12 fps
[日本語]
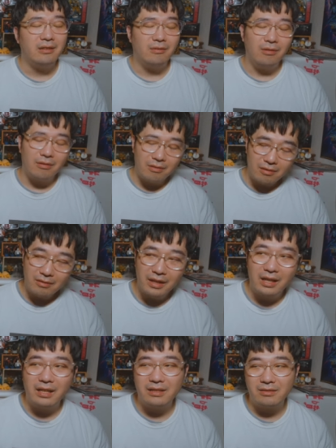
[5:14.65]
こ
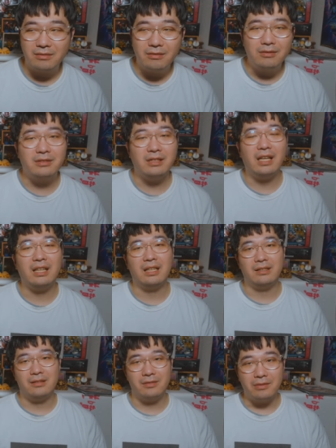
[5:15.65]
れがねすごく嫌な
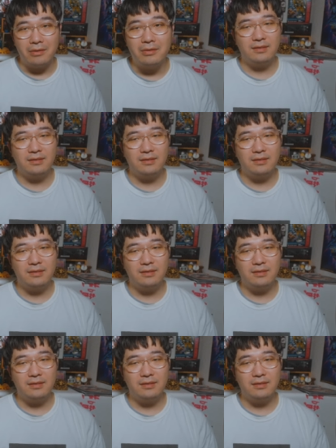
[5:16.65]
んですよ